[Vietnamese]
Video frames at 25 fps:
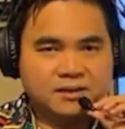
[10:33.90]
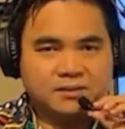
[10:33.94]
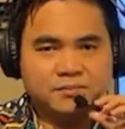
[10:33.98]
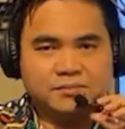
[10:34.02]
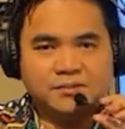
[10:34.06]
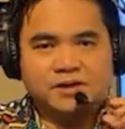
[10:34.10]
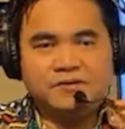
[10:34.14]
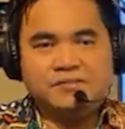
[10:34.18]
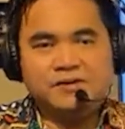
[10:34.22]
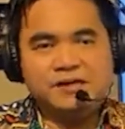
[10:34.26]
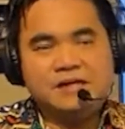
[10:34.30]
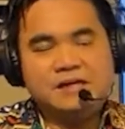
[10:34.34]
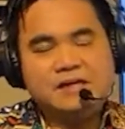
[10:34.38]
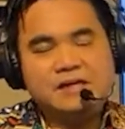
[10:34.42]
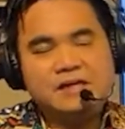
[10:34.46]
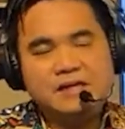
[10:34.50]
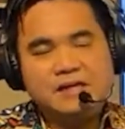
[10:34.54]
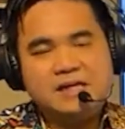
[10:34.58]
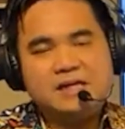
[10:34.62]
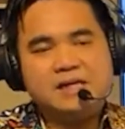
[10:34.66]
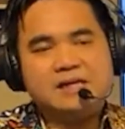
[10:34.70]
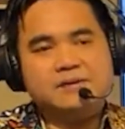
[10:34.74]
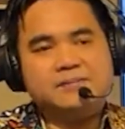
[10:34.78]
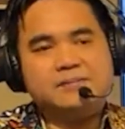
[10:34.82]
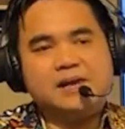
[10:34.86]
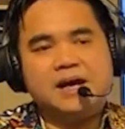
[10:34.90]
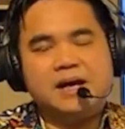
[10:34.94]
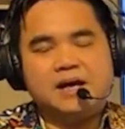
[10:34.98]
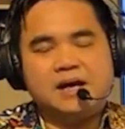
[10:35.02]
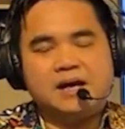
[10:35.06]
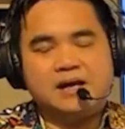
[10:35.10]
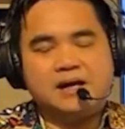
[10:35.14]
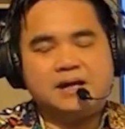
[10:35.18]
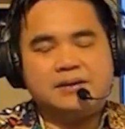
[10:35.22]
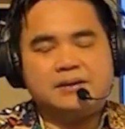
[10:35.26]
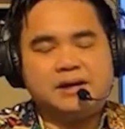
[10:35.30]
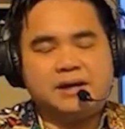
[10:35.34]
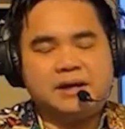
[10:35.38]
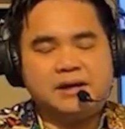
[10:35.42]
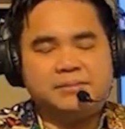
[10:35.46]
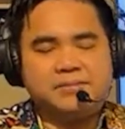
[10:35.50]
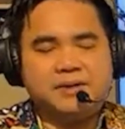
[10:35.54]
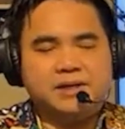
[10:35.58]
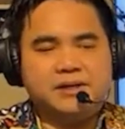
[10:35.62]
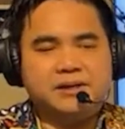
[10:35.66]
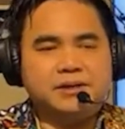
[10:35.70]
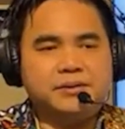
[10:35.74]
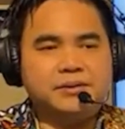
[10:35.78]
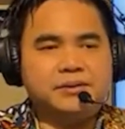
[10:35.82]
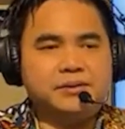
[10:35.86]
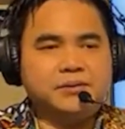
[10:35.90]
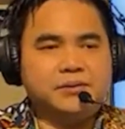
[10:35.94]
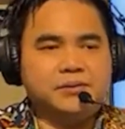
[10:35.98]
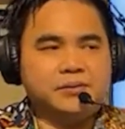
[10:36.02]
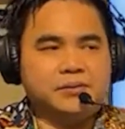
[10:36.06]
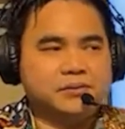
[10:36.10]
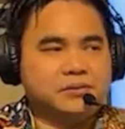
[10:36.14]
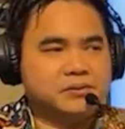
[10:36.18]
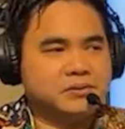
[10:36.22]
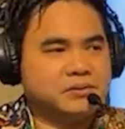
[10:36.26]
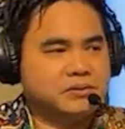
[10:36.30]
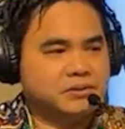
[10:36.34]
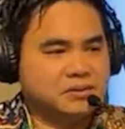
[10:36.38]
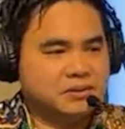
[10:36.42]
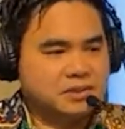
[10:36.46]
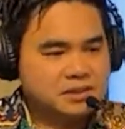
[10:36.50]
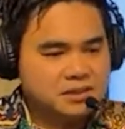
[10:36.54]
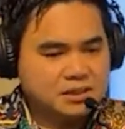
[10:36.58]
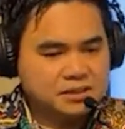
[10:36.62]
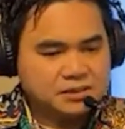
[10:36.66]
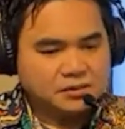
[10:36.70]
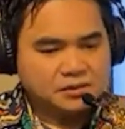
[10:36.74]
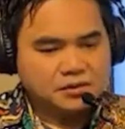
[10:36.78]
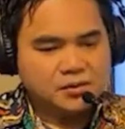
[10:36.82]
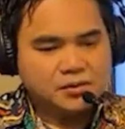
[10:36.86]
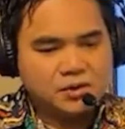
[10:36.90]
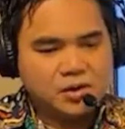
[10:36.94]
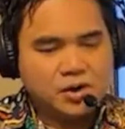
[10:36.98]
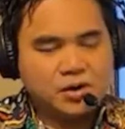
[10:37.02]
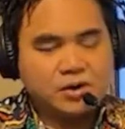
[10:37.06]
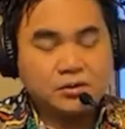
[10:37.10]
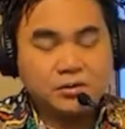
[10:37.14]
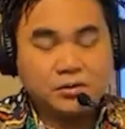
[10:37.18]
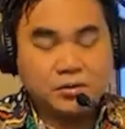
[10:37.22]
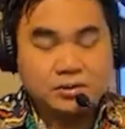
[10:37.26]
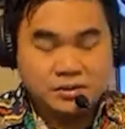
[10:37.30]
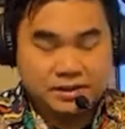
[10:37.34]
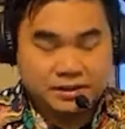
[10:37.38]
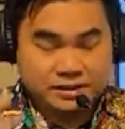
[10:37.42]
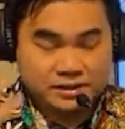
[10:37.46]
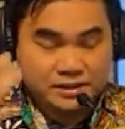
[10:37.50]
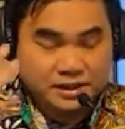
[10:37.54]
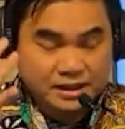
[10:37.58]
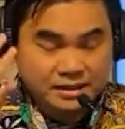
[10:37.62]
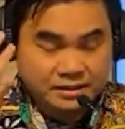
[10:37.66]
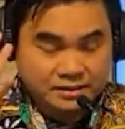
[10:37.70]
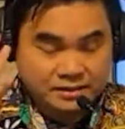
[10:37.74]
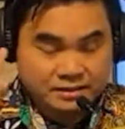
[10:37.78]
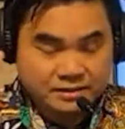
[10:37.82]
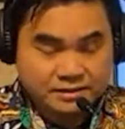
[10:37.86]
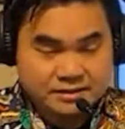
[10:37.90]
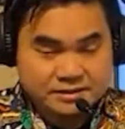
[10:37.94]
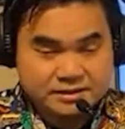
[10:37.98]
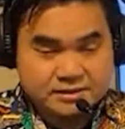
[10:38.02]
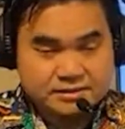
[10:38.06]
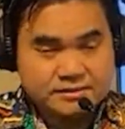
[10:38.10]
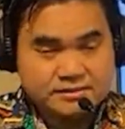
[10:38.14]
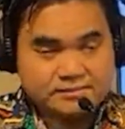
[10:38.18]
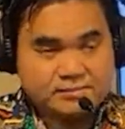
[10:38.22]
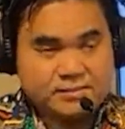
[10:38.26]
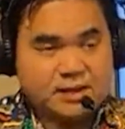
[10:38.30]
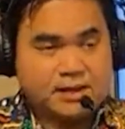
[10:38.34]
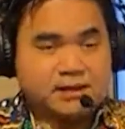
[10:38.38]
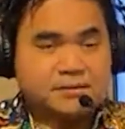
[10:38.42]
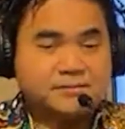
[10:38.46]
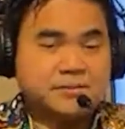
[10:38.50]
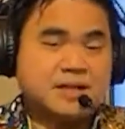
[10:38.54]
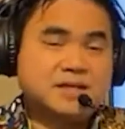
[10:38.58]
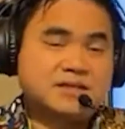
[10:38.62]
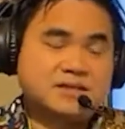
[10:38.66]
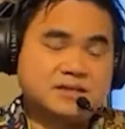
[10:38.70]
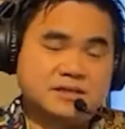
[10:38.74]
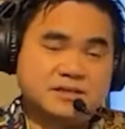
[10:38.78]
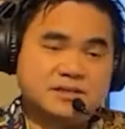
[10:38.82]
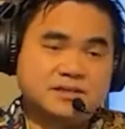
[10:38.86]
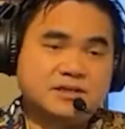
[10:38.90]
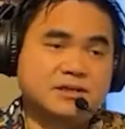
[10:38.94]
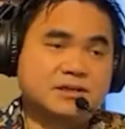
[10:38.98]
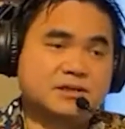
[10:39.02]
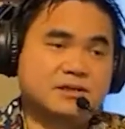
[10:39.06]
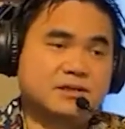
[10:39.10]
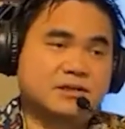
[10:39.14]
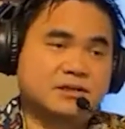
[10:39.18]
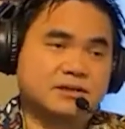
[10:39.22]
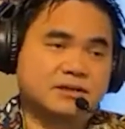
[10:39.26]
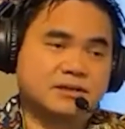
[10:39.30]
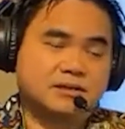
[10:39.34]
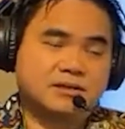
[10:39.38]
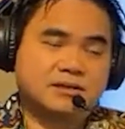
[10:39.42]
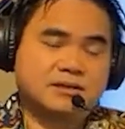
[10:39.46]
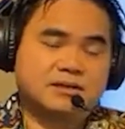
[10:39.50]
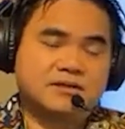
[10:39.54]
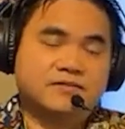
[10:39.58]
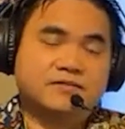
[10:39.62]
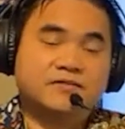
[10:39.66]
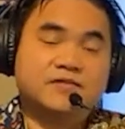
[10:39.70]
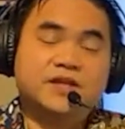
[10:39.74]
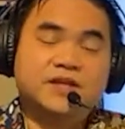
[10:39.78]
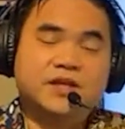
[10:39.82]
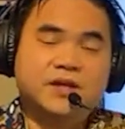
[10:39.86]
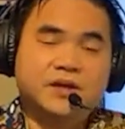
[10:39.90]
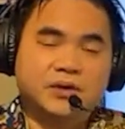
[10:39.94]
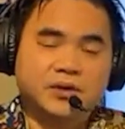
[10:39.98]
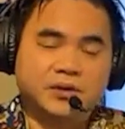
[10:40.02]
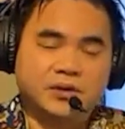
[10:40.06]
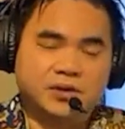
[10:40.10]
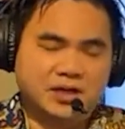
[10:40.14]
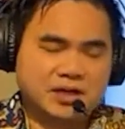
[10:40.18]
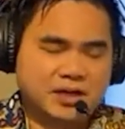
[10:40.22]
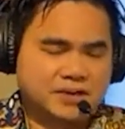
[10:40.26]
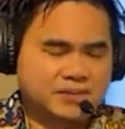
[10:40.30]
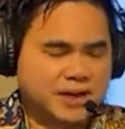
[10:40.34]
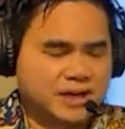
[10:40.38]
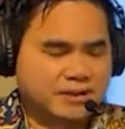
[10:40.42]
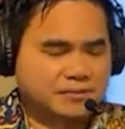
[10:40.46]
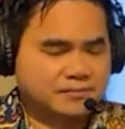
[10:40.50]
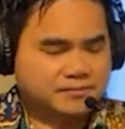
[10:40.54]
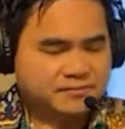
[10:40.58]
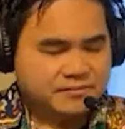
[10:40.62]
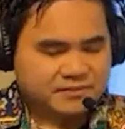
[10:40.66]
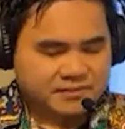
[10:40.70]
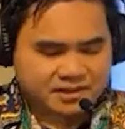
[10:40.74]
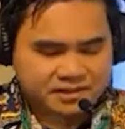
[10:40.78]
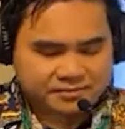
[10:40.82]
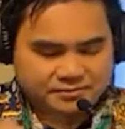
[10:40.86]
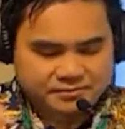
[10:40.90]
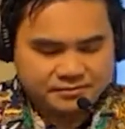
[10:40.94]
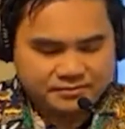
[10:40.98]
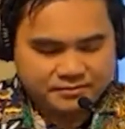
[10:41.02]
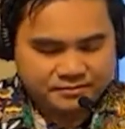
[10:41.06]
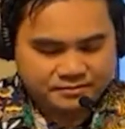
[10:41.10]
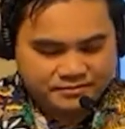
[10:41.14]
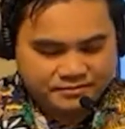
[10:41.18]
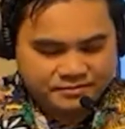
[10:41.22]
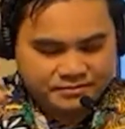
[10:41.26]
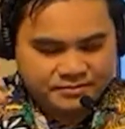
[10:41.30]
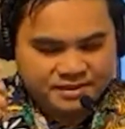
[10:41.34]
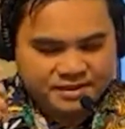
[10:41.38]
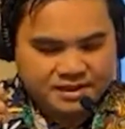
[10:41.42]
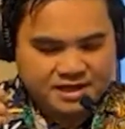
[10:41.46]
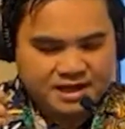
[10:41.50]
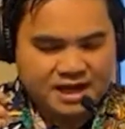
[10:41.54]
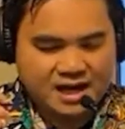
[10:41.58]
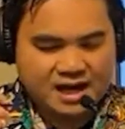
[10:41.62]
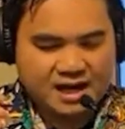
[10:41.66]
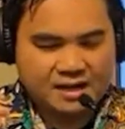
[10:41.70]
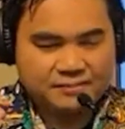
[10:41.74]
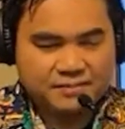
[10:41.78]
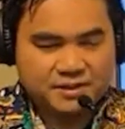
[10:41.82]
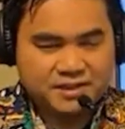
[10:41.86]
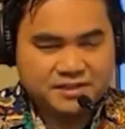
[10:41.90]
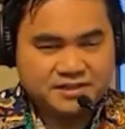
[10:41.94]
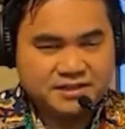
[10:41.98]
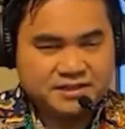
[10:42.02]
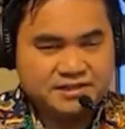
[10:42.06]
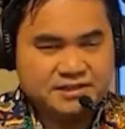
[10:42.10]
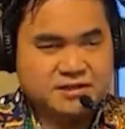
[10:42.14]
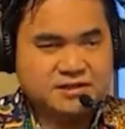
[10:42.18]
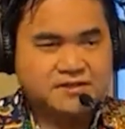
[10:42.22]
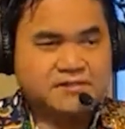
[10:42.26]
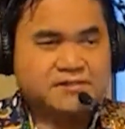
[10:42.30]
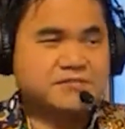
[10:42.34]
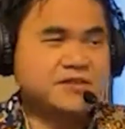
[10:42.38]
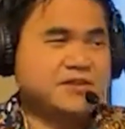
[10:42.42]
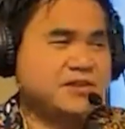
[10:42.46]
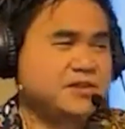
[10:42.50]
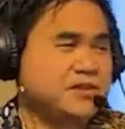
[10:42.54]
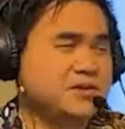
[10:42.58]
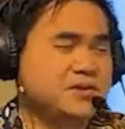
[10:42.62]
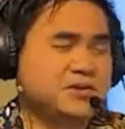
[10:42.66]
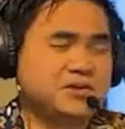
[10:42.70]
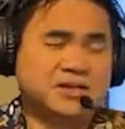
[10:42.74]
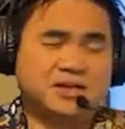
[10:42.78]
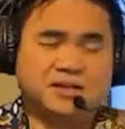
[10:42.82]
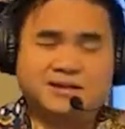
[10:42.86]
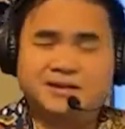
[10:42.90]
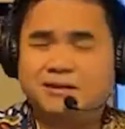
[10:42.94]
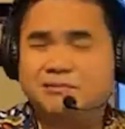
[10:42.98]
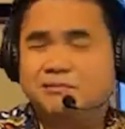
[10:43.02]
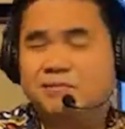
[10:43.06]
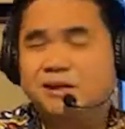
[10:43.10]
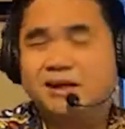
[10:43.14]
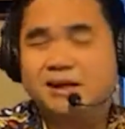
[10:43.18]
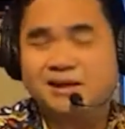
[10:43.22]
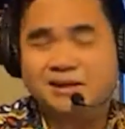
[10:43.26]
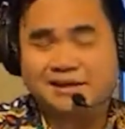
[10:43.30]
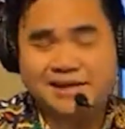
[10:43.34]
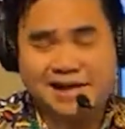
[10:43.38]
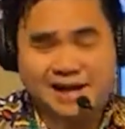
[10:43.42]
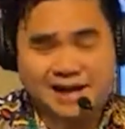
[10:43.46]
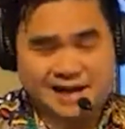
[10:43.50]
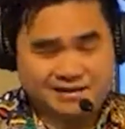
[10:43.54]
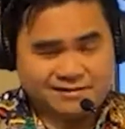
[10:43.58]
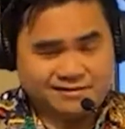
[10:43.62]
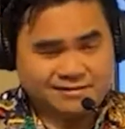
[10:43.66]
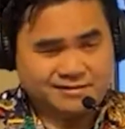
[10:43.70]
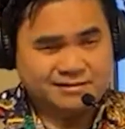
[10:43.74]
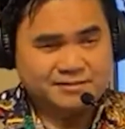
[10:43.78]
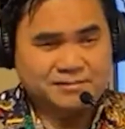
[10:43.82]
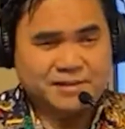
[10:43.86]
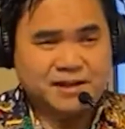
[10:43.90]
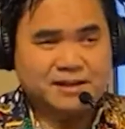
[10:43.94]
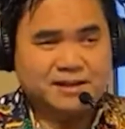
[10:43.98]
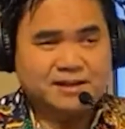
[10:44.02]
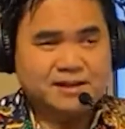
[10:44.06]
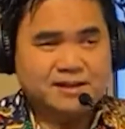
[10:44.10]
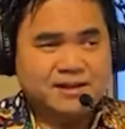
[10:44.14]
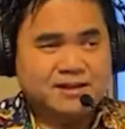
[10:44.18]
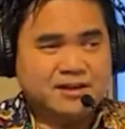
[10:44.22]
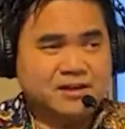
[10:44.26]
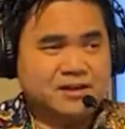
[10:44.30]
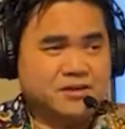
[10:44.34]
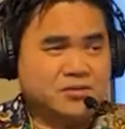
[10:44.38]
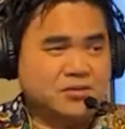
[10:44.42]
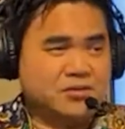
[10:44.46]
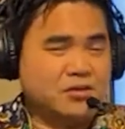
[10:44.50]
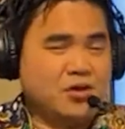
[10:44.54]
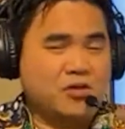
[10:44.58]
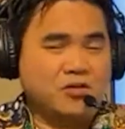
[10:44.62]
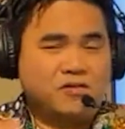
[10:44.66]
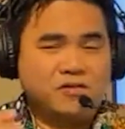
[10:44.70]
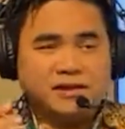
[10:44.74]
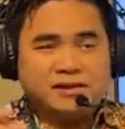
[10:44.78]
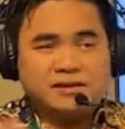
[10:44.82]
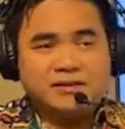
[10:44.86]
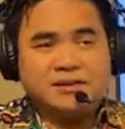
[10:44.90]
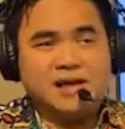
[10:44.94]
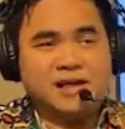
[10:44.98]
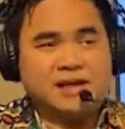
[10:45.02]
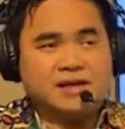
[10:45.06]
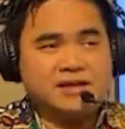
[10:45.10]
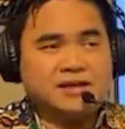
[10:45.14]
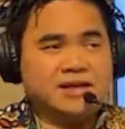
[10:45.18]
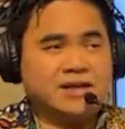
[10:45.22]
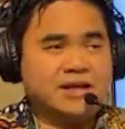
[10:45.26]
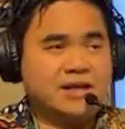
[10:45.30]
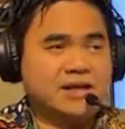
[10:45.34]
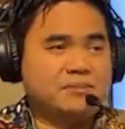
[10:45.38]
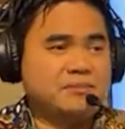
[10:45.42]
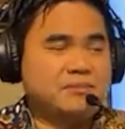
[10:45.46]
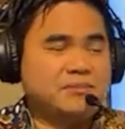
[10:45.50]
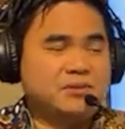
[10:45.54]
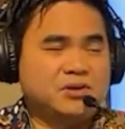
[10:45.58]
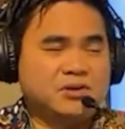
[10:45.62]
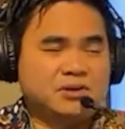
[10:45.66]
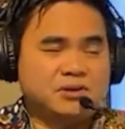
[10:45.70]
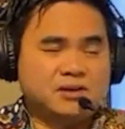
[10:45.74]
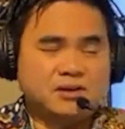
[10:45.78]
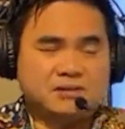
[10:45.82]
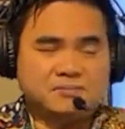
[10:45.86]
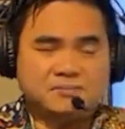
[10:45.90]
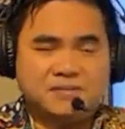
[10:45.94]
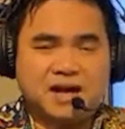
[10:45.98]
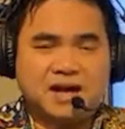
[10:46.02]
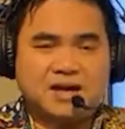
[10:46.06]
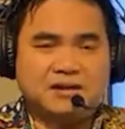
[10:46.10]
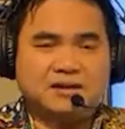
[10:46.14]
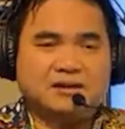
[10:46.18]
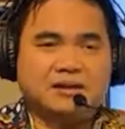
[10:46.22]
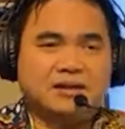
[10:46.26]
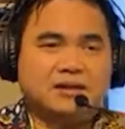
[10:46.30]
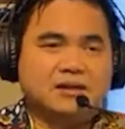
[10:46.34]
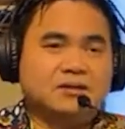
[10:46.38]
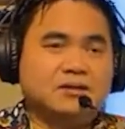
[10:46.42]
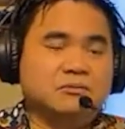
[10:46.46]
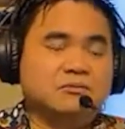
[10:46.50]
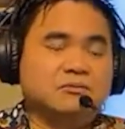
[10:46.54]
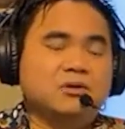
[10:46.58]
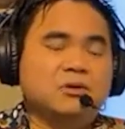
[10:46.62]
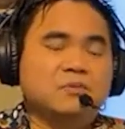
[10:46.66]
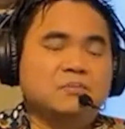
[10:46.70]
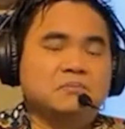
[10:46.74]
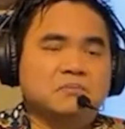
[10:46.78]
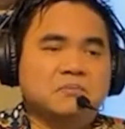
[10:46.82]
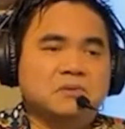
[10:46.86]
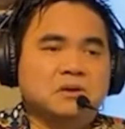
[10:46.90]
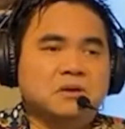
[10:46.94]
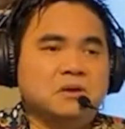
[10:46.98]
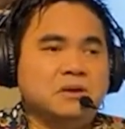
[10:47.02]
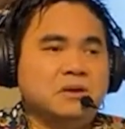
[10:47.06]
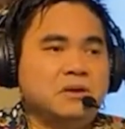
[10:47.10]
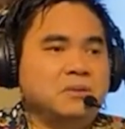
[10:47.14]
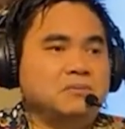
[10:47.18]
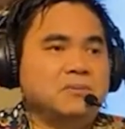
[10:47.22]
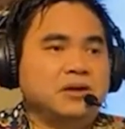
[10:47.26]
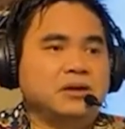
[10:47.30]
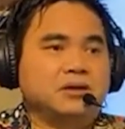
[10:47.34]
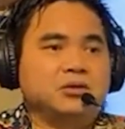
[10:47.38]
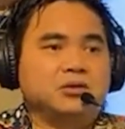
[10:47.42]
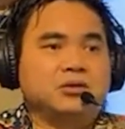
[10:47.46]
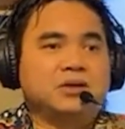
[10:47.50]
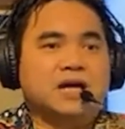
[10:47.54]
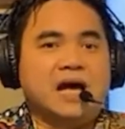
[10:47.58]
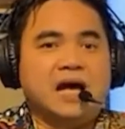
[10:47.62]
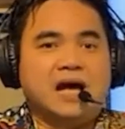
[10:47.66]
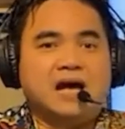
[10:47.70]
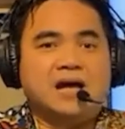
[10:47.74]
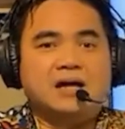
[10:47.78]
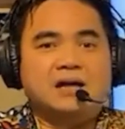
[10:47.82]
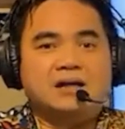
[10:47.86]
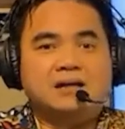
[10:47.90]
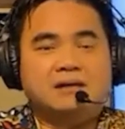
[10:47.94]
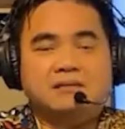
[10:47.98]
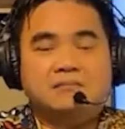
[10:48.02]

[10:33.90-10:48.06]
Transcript: Bởi vì khi mà em Hiếu đưa cho tôi coi tôi chỉ nhìn bằng messenger video thôi các bạn nghĩa là messenger video thì trông rất là chán các bạn độ phân giải kém rồi đường mạng kia tung lum mà tôi đã